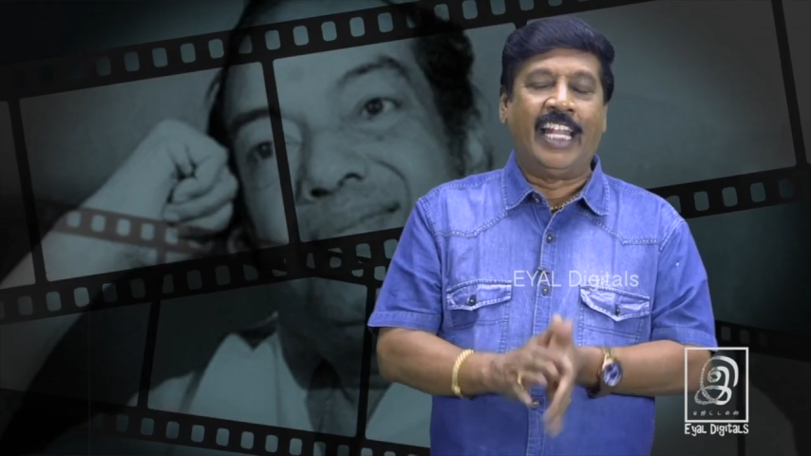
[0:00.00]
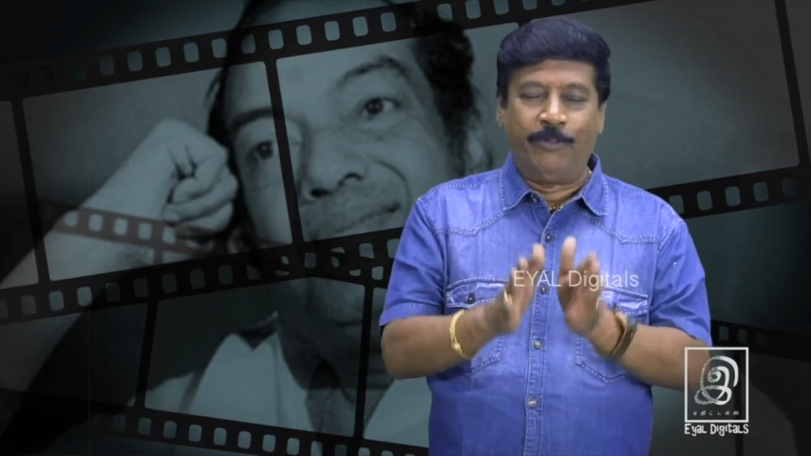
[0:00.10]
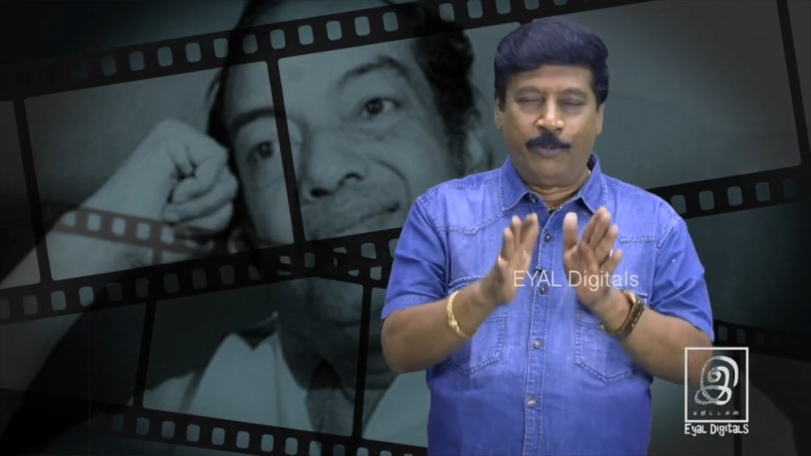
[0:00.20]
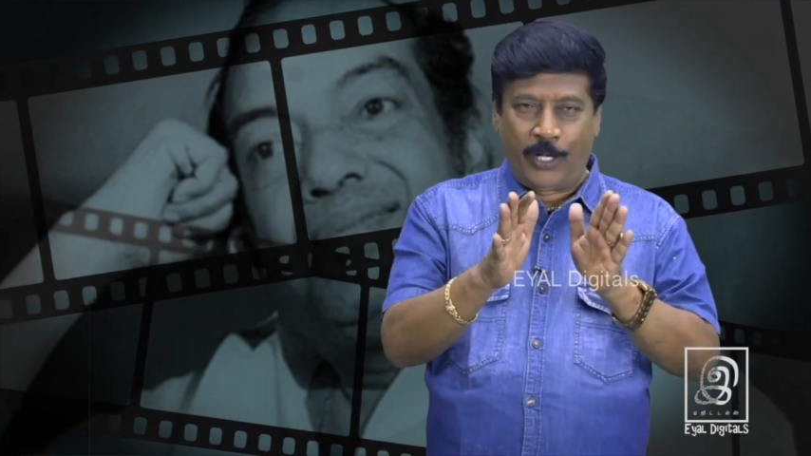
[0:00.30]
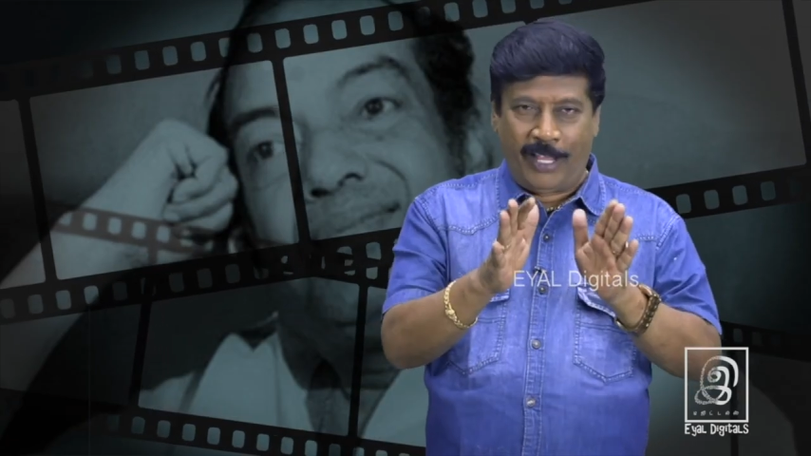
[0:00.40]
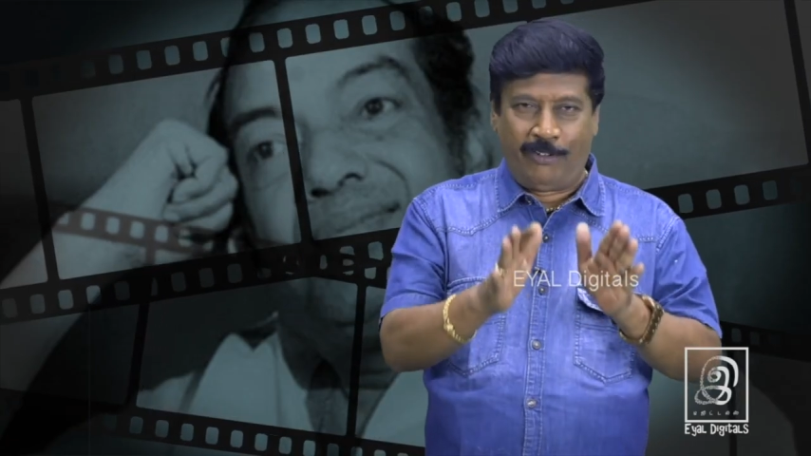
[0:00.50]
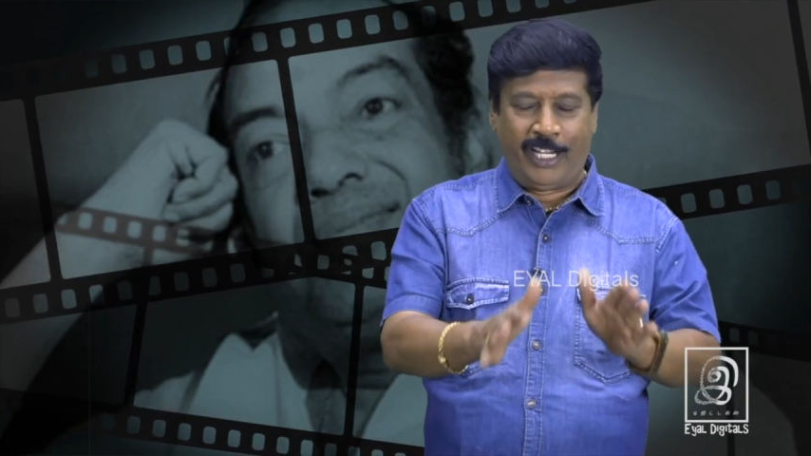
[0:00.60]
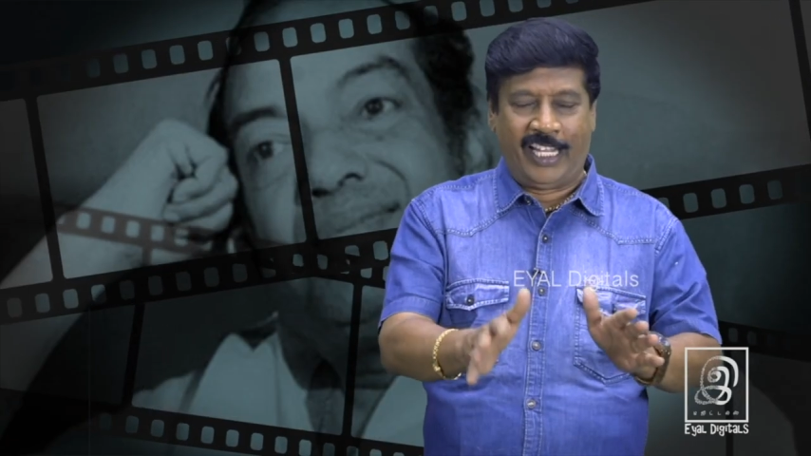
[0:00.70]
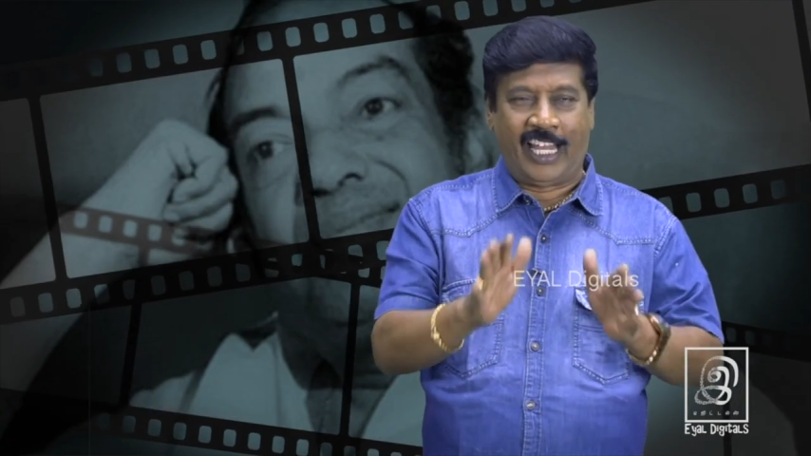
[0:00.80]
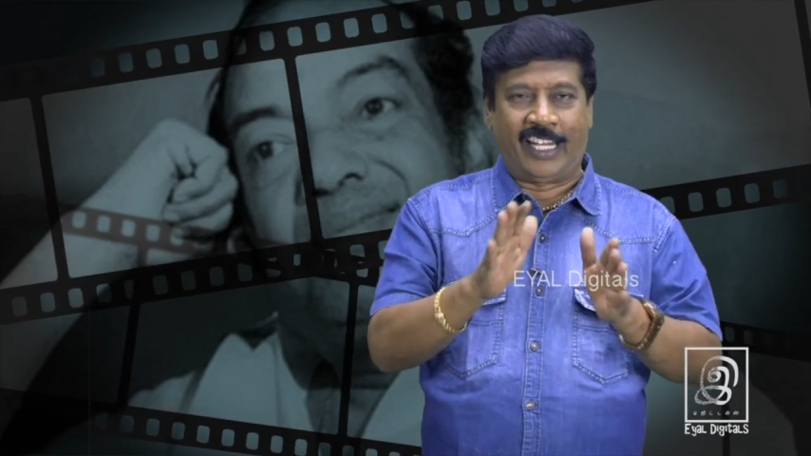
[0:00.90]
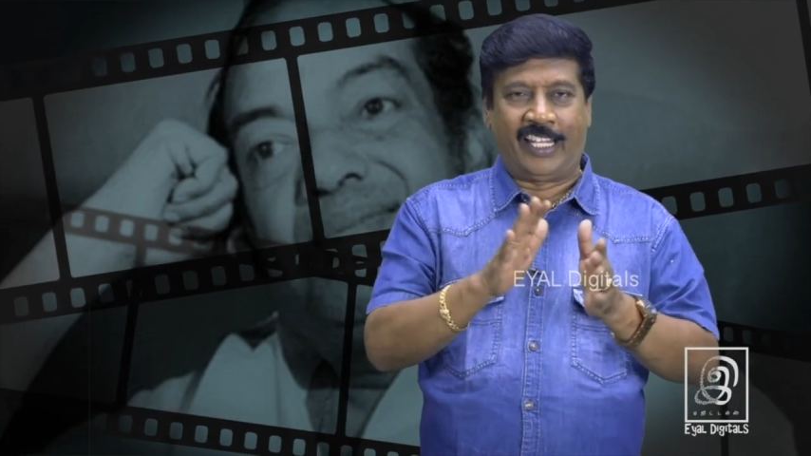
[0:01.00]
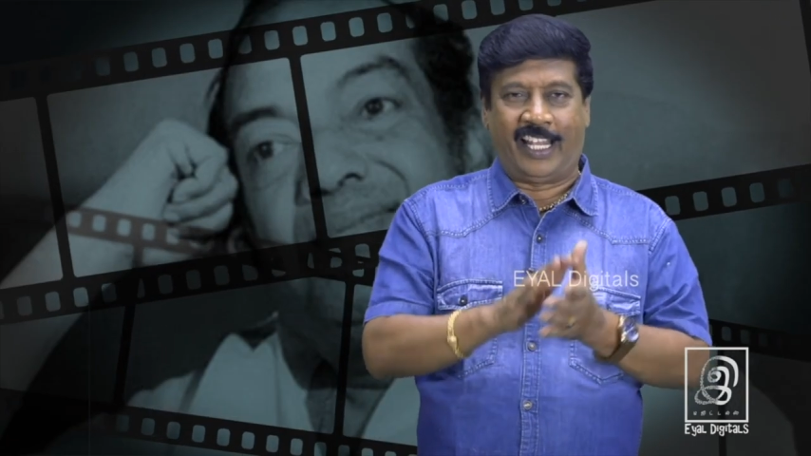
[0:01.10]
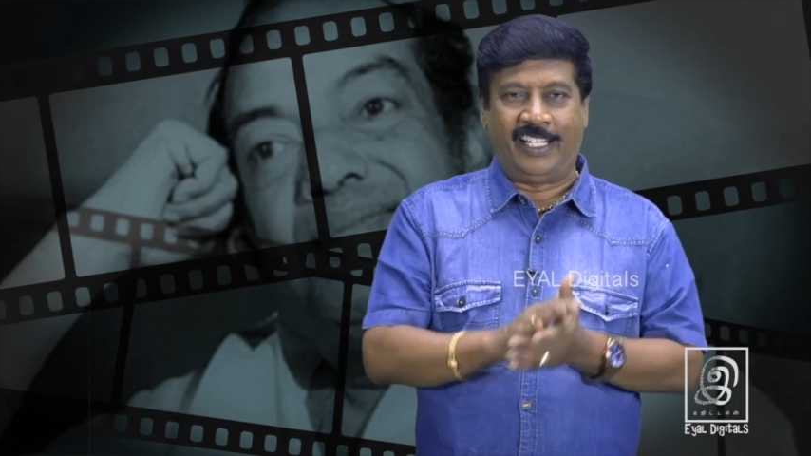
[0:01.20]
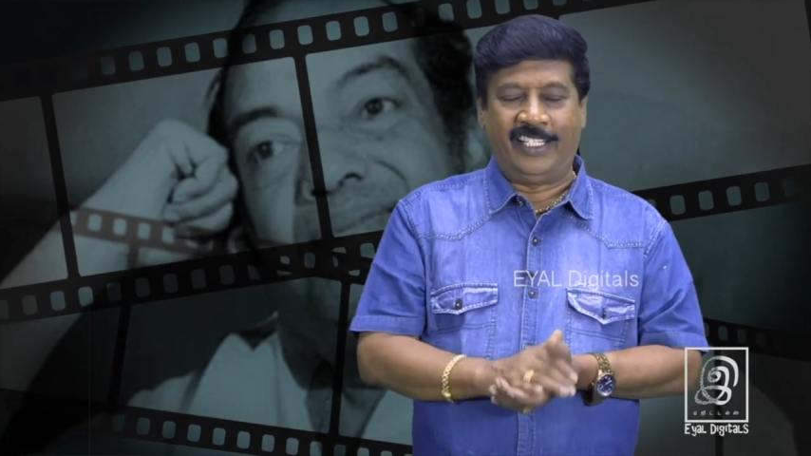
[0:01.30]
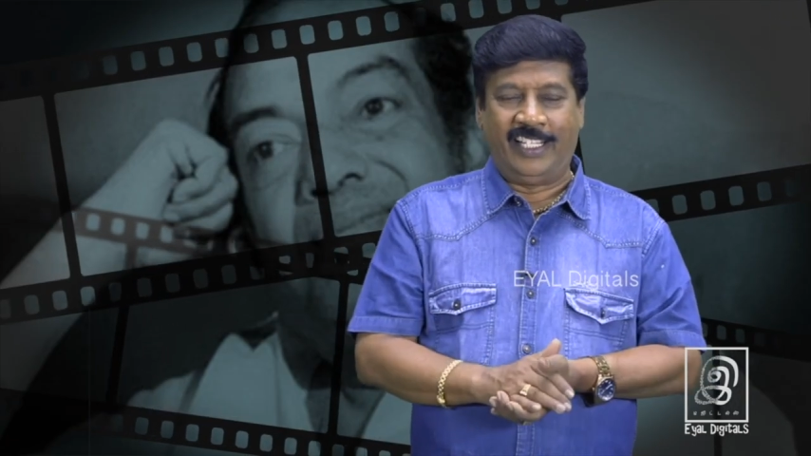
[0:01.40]
அது ஊரா இவருடைய கார்
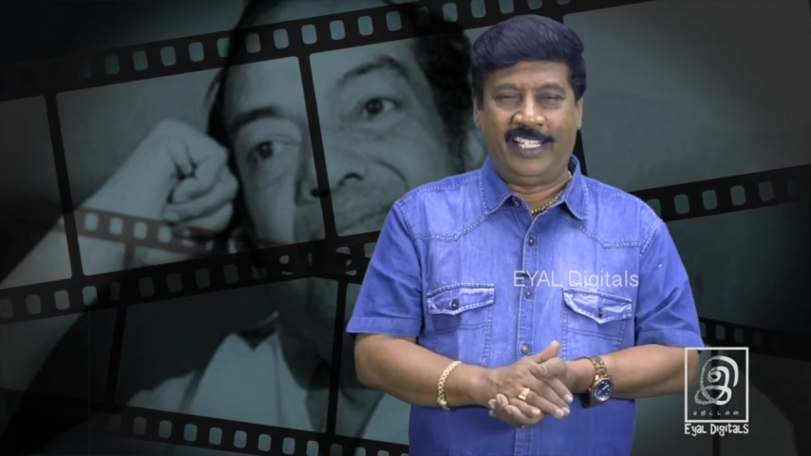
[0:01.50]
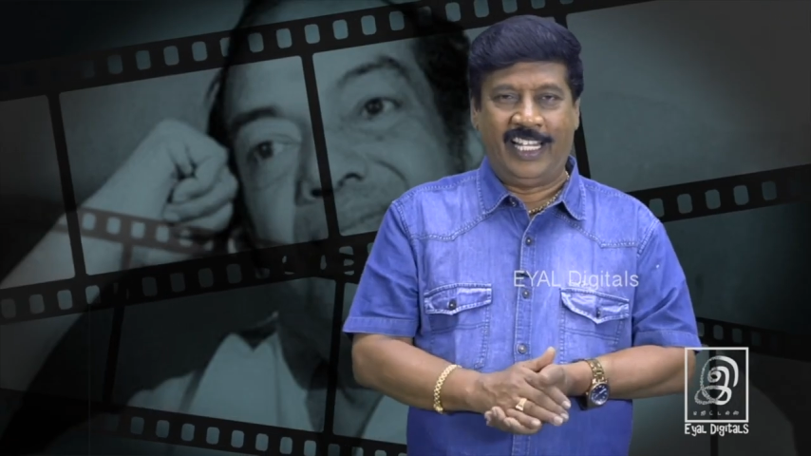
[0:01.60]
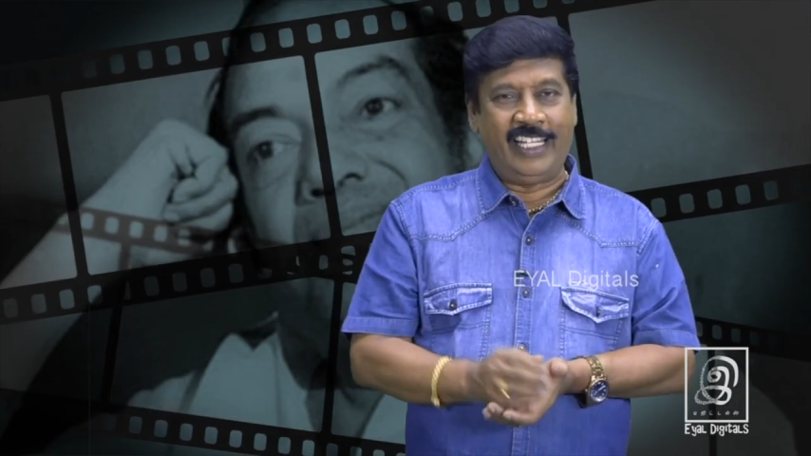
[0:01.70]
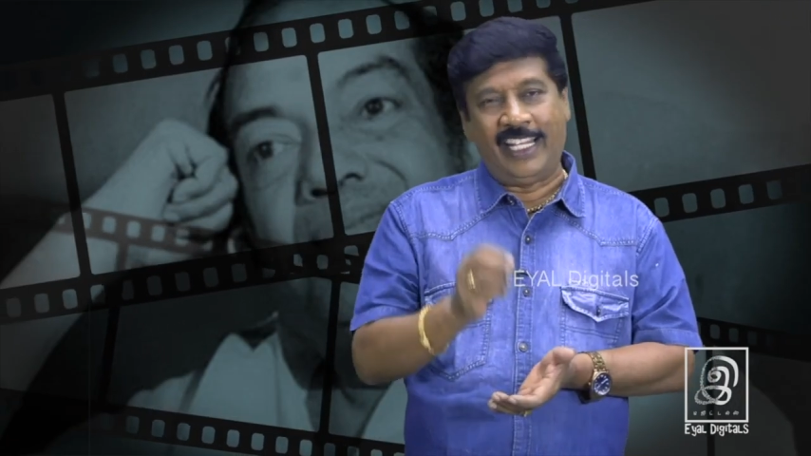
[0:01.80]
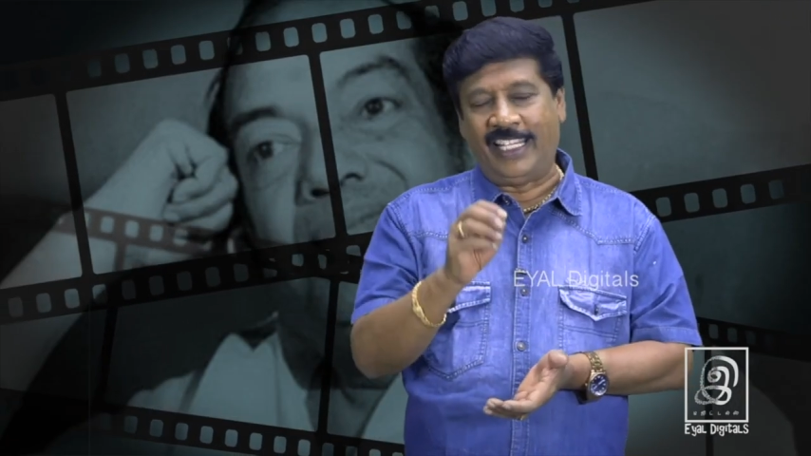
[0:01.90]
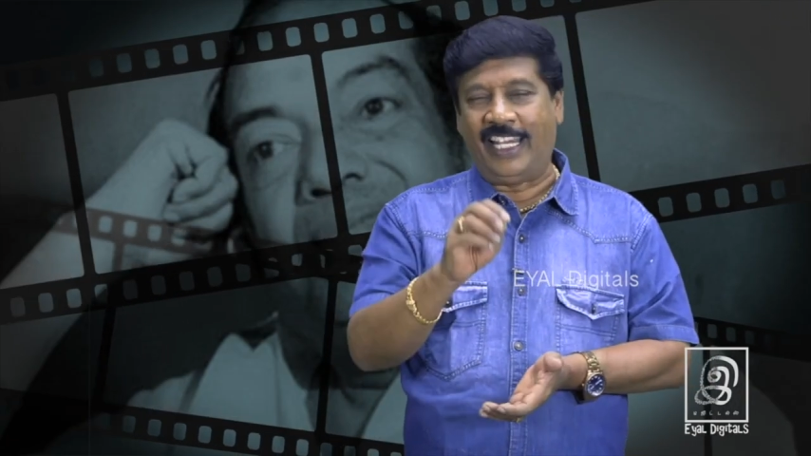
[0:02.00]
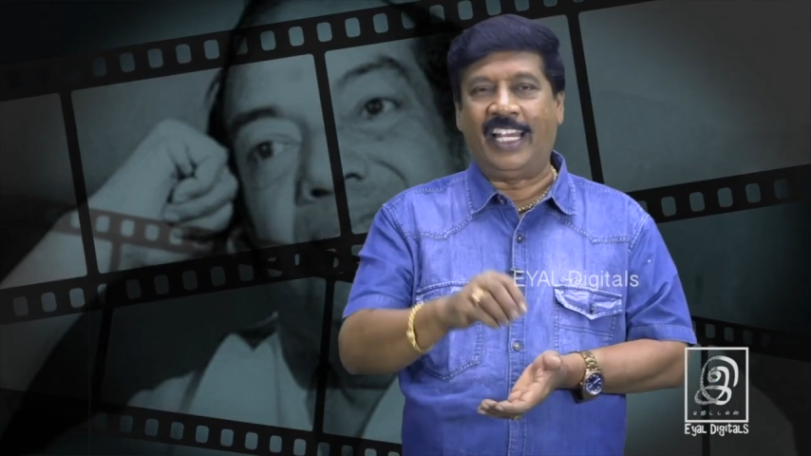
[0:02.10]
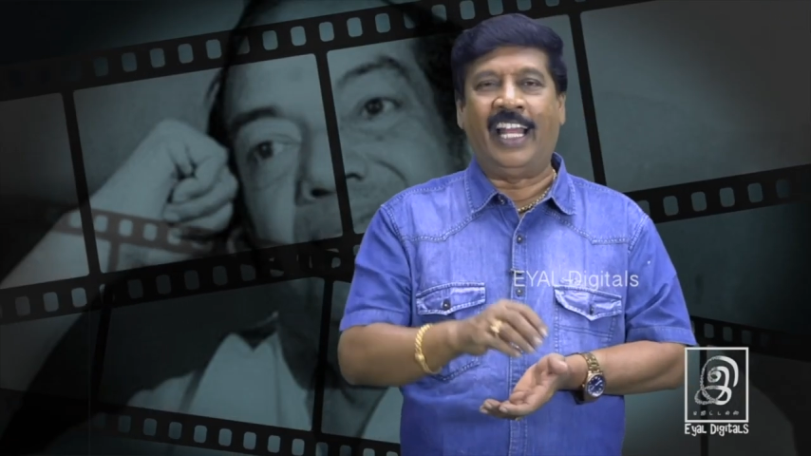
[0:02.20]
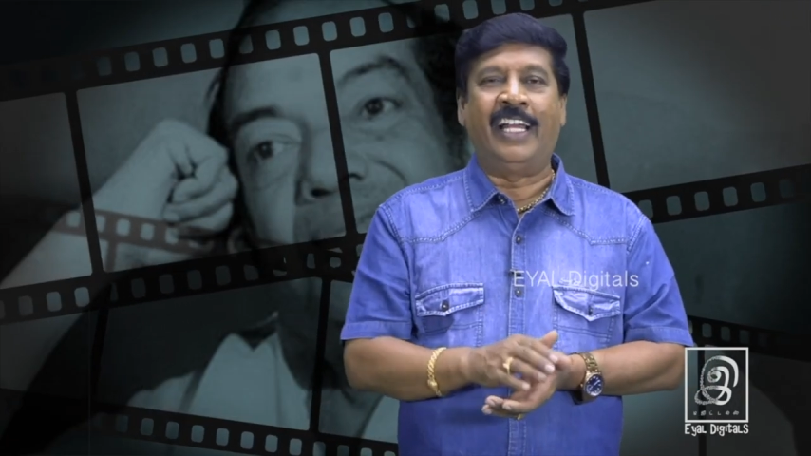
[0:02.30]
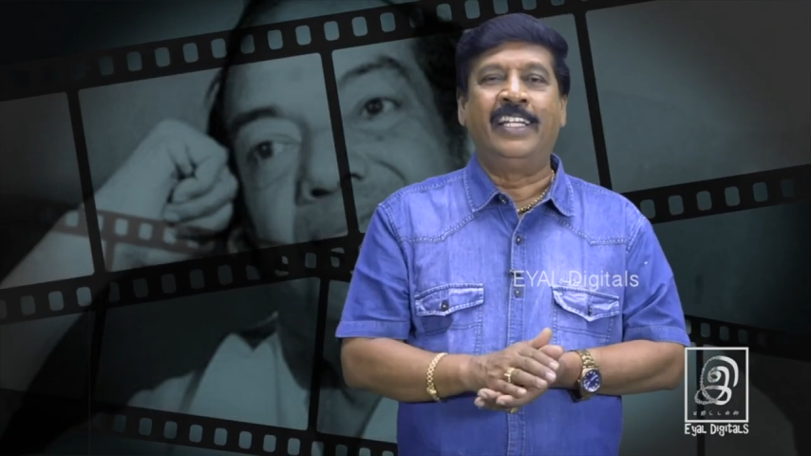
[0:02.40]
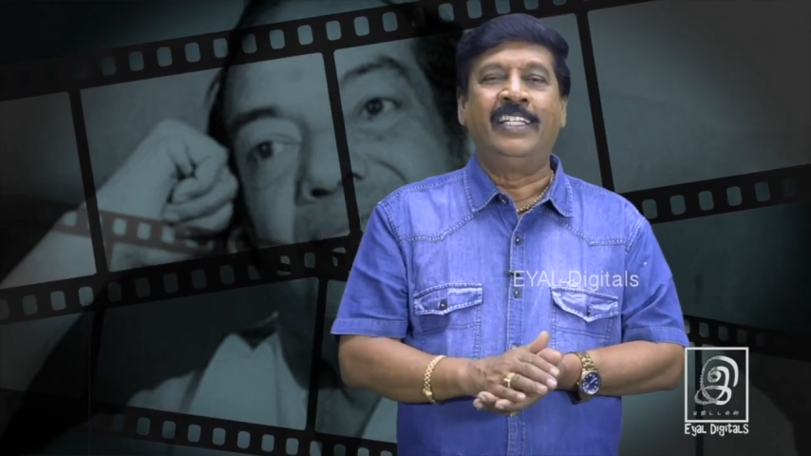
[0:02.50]
தானா அது ஏன் தெரியுங்களா